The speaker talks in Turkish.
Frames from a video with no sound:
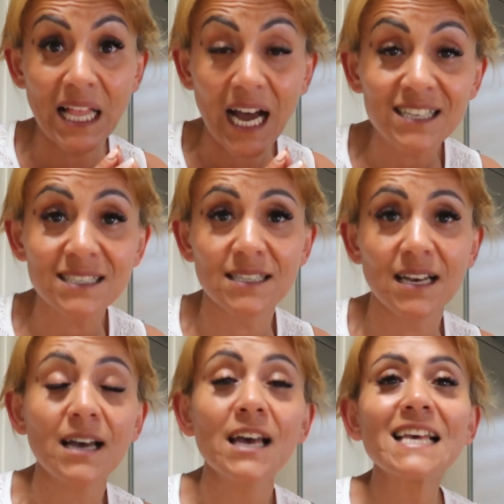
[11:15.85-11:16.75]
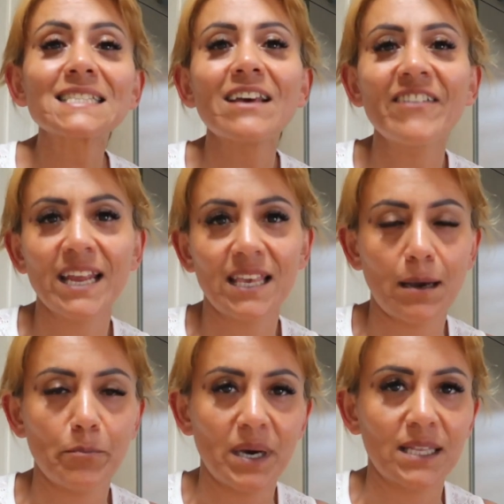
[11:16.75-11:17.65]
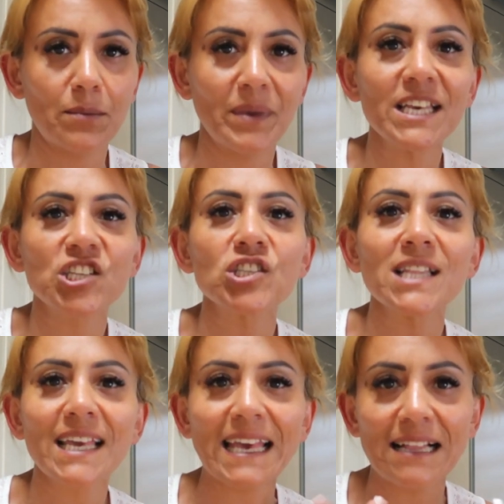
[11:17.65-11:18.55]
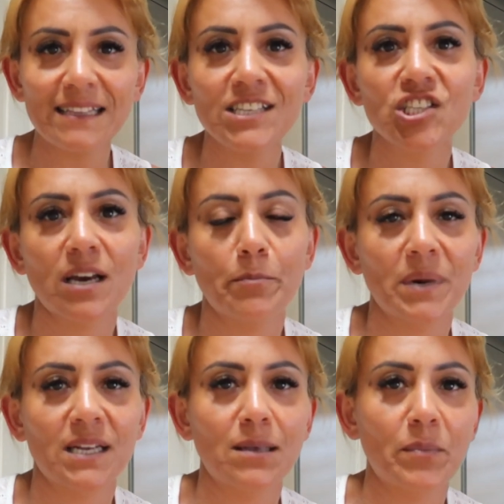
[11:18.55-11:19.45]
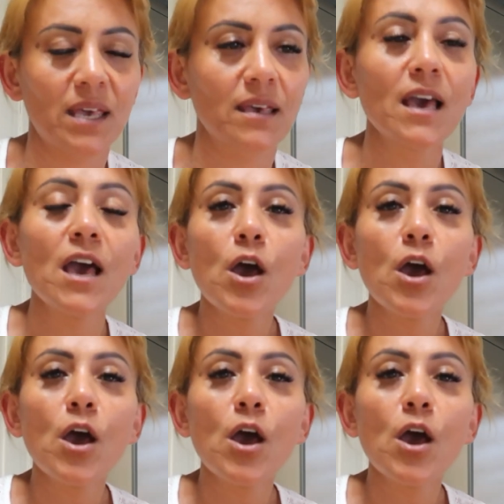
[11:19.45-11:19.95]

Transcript: Bilhassa severek yapmak demek. İçinden geldiğince yapmak demek.